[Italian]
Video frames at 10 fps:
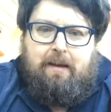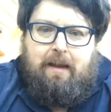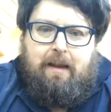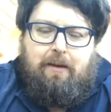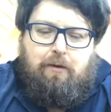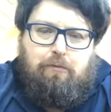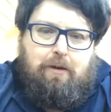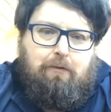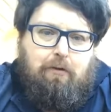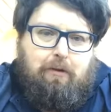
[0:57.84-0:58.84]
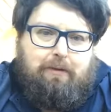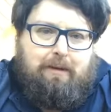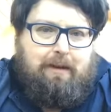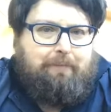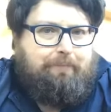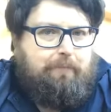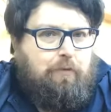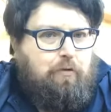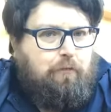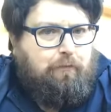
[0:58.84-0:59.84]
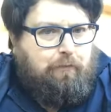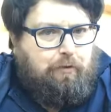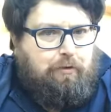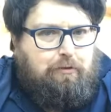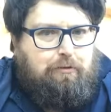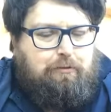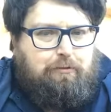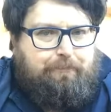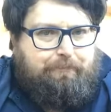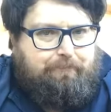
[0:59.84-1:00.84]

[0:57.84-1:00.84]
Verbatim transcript: e ancora una volta non vogliono